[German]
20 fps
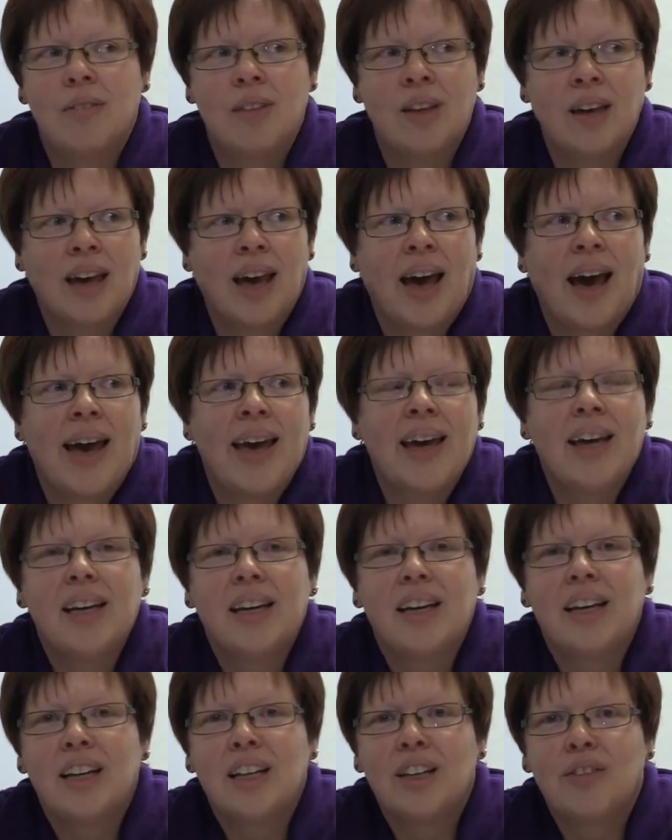ihre
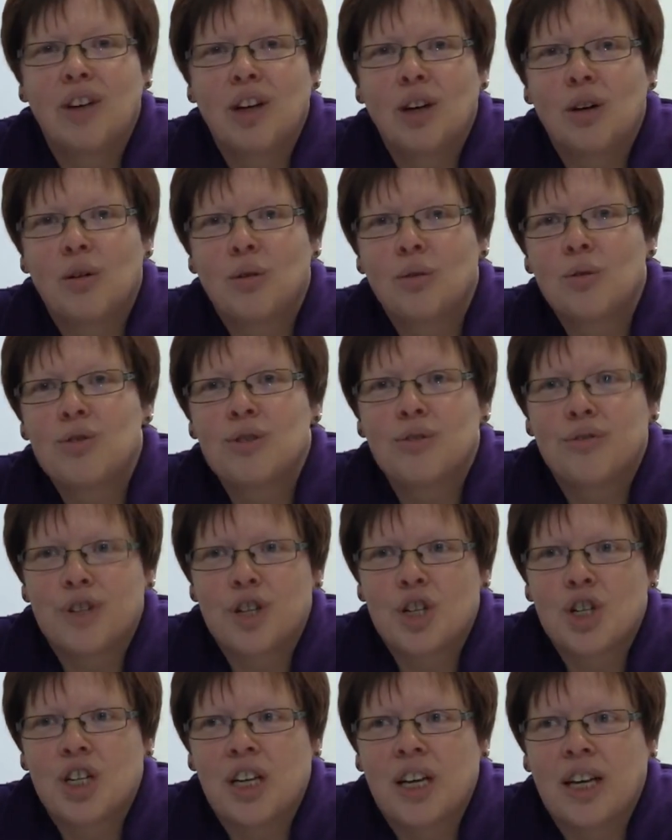eigene Entwicklung zu
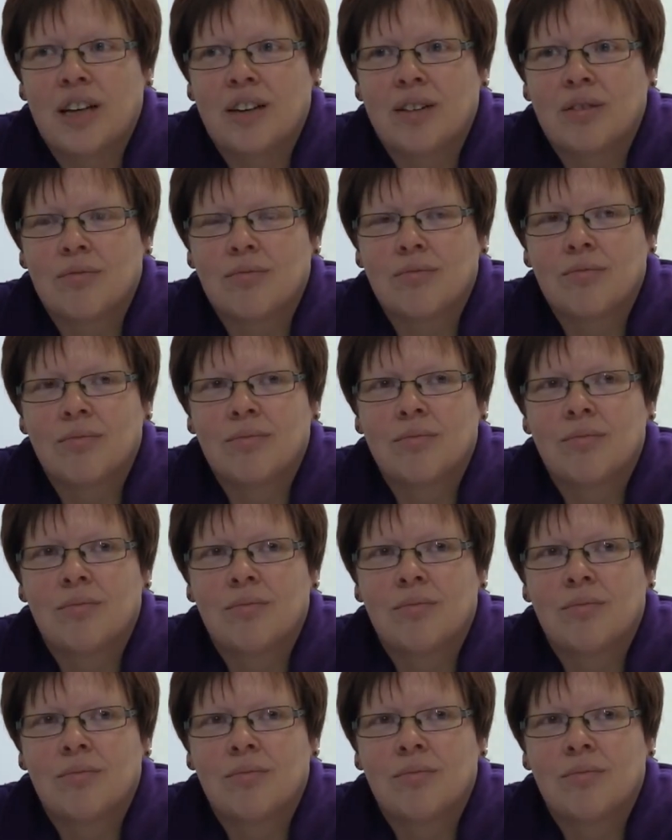verstehen,